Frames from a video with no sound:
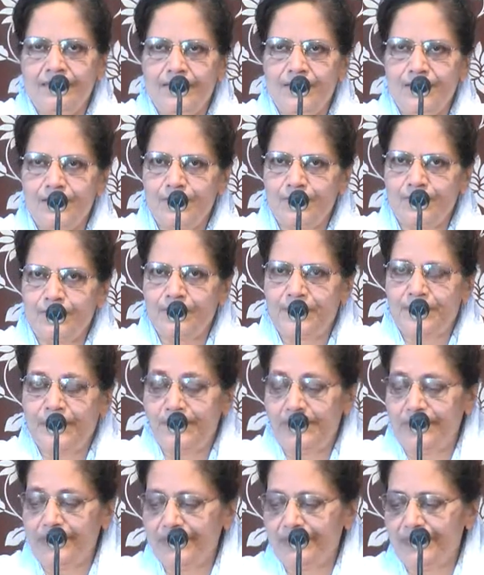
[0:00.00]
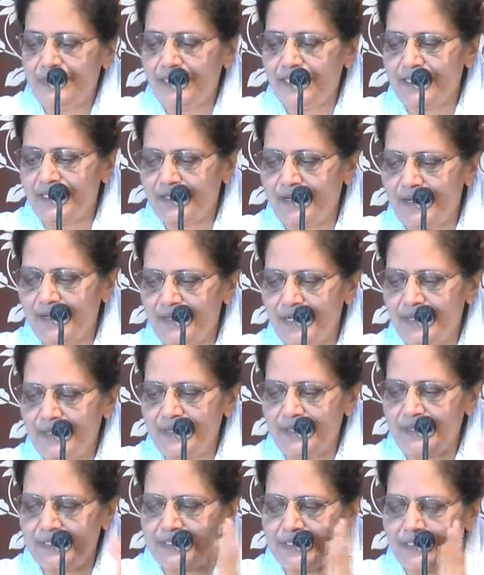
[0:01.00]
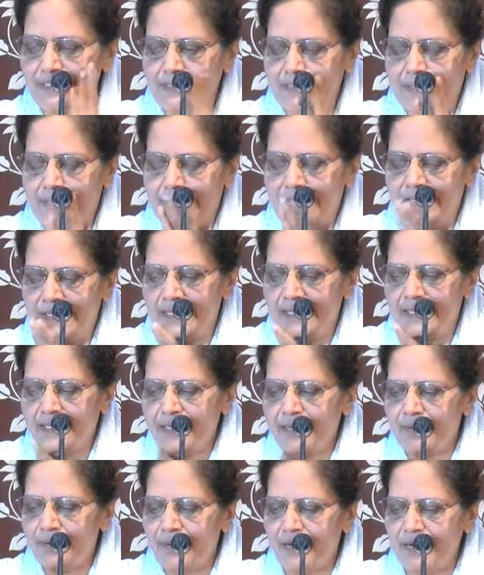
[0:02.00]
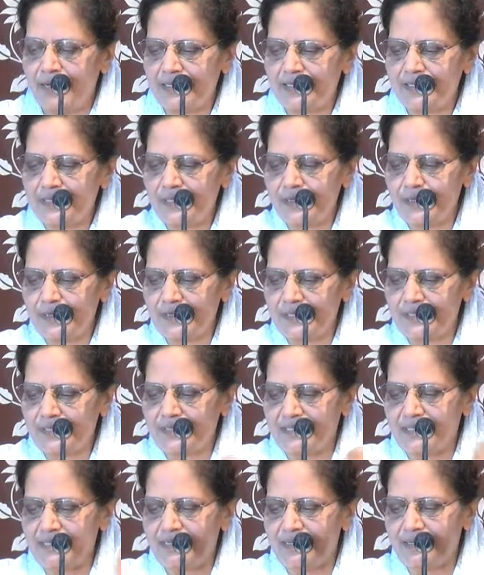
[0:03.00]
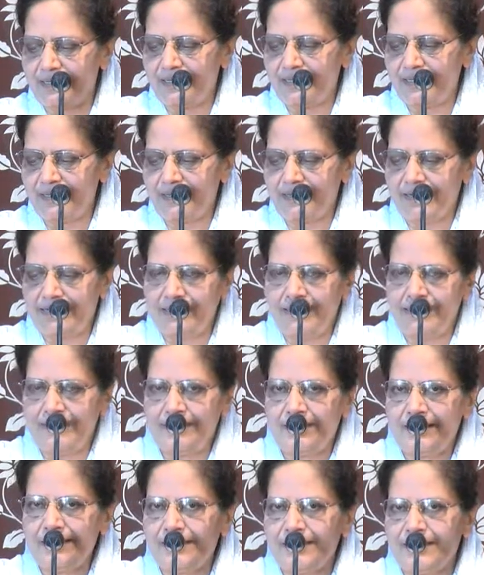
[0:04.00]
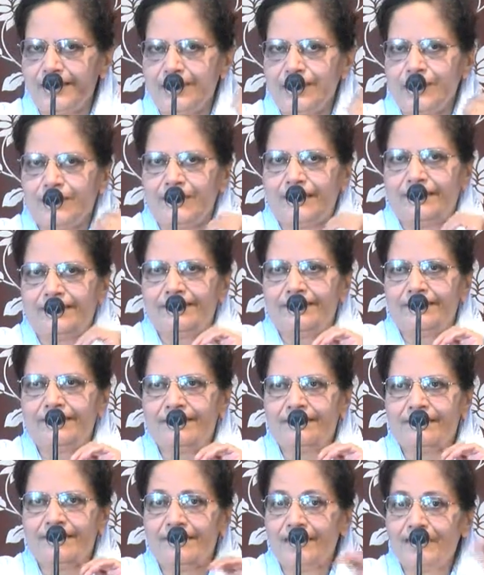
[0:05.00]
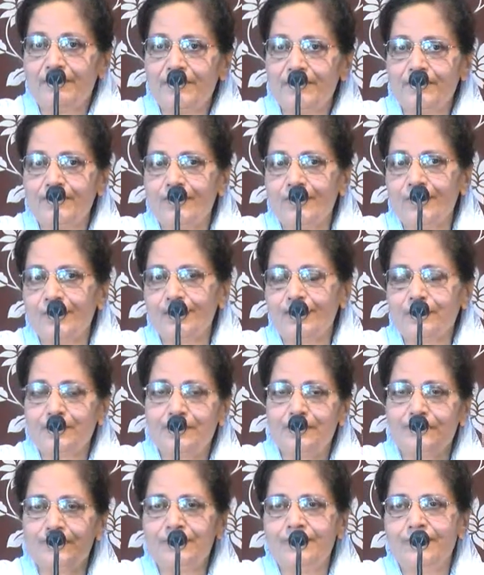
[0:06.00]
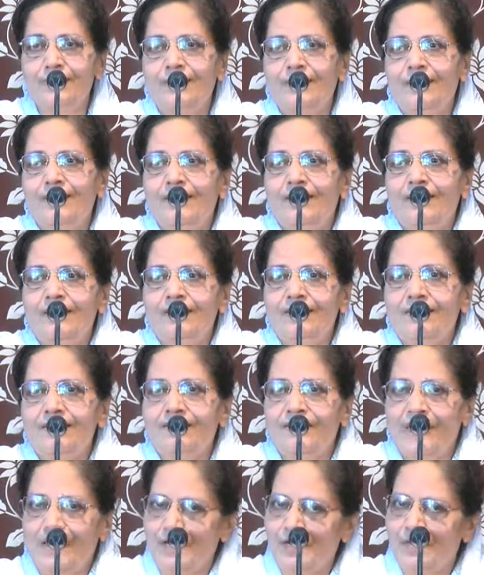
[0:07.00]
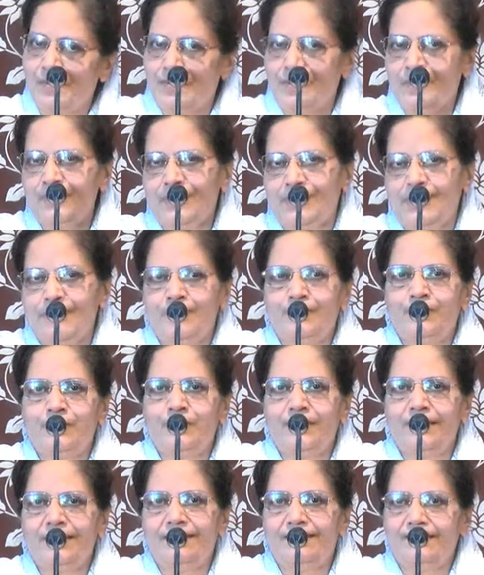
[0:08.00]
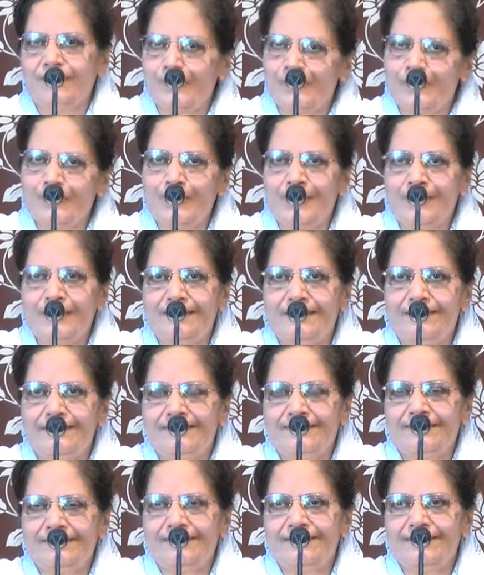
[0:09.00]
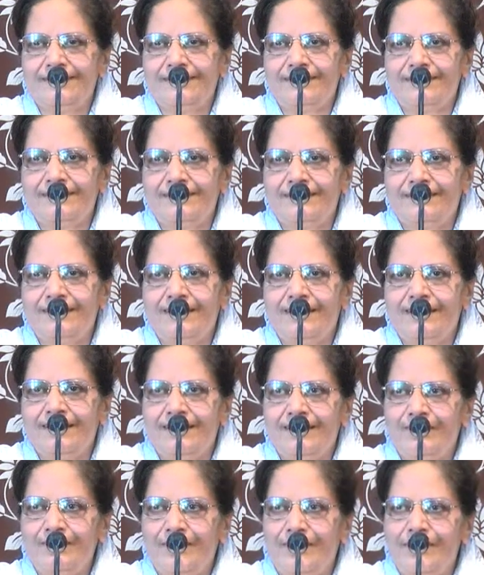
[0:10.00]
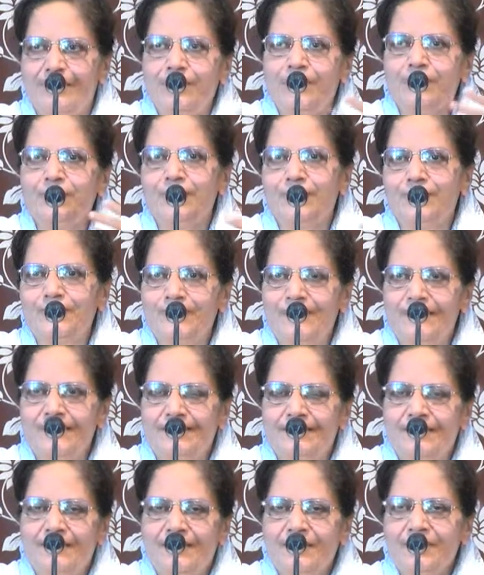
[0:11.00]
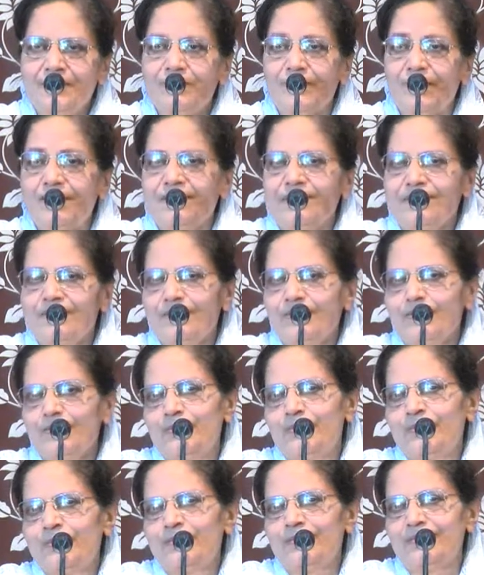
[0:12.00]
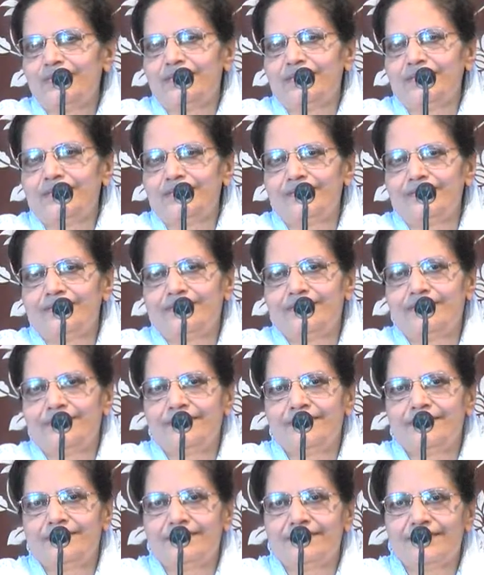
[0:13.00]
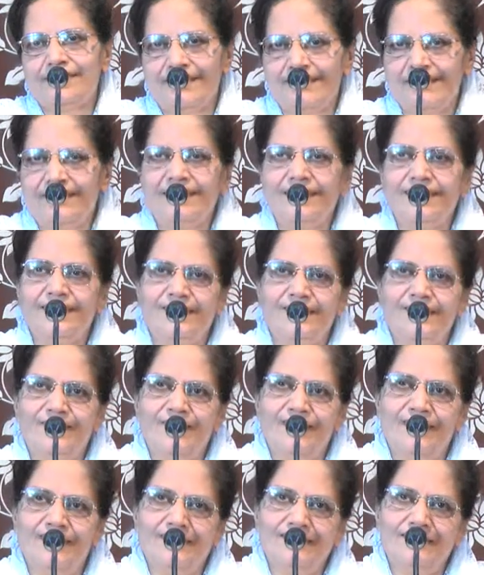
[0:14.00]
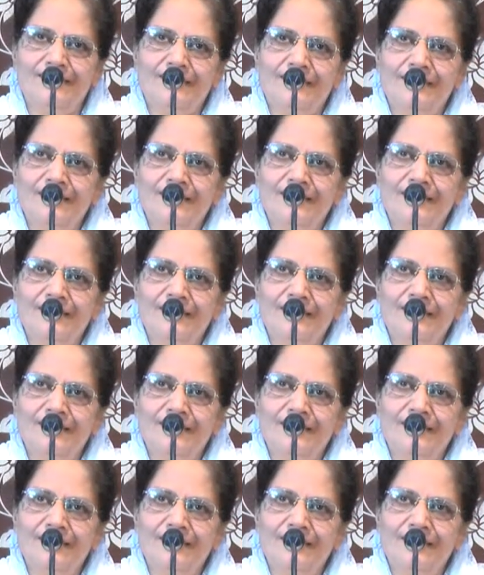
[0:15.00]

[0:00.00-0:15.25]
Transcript: యేసుప్రభు ప్రయాణమై ఈ గ్రామానికి వచ్చి మార్త అని ఒక స్త్రీ ఆయనను తన ఇంట చేర్చుకున్నాను నాకు అనిపిస్తుంది యేసుప్రభు వెనక ఎప్పుడూ జనసమూహం ఉండేది శిష్యులు ఉన్నారు మార్గంలో పోతుంటే మార్త ఎంతో కోరుతుంది యేసు తన ఇంటికి రావాలని